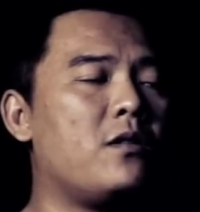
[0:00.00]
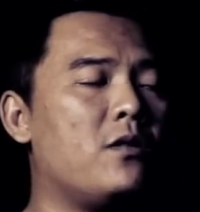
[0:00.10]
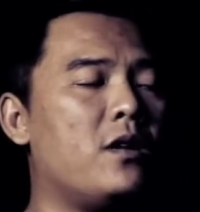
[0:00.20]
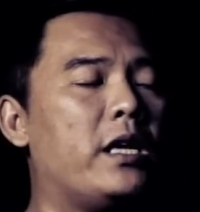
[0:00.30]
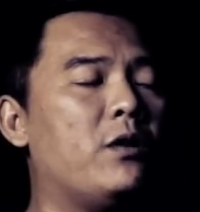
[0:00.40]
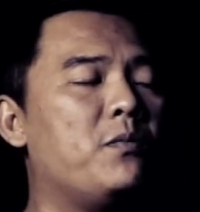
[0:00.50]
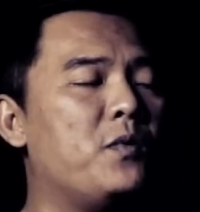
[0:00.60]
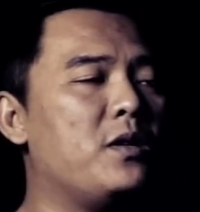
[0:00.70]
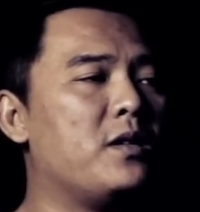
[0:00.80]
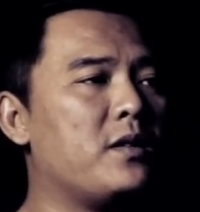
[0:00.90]
Leo
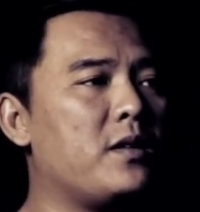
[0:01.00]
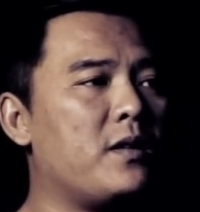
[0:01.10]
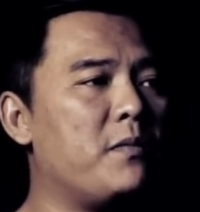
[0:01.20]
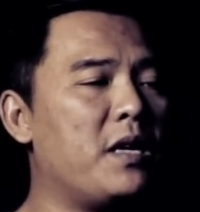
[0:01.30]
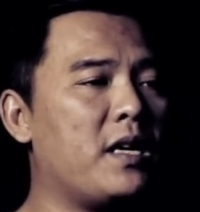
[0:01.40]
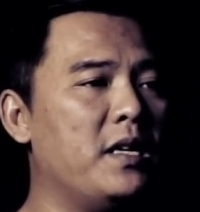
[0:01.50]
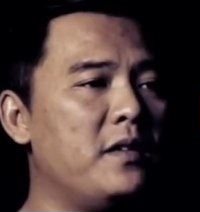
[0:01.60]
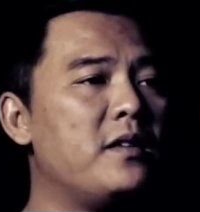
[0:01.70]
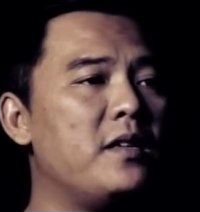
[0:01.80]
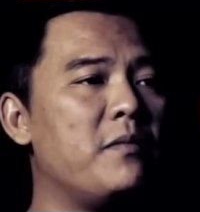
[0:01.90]
pun
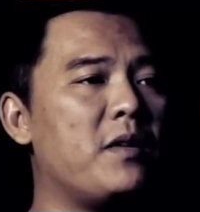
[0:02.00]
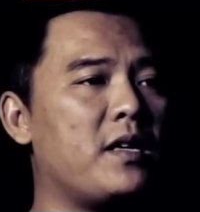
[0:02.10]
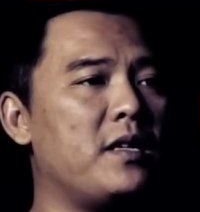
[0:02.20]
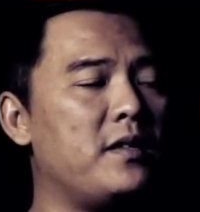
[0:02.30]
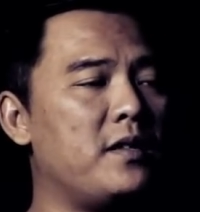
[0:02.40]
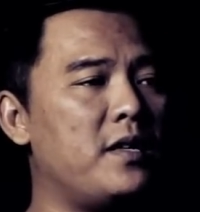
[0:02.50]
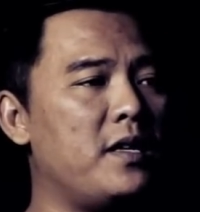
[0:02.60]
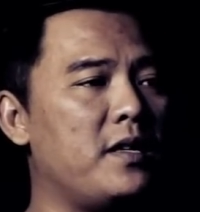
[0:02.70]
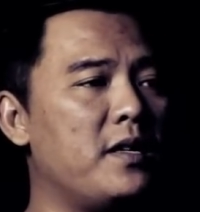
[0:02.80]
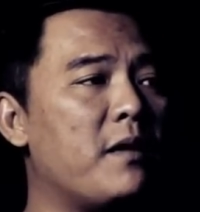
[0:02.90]
makin gede makin
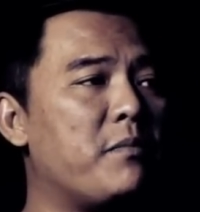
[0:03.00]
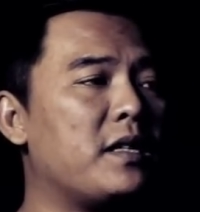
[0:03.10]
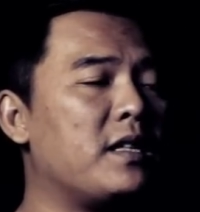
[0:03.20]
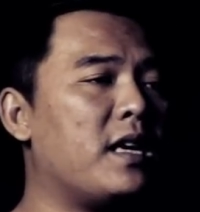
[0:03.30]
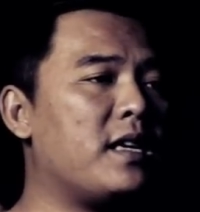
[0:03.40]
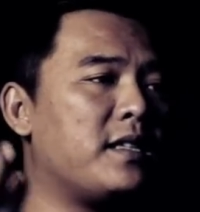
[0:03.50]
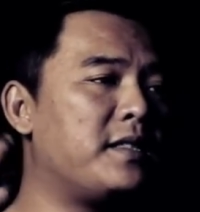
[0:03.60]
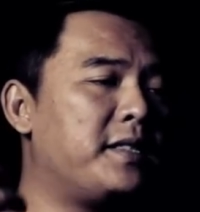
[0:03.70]
gede dapatlah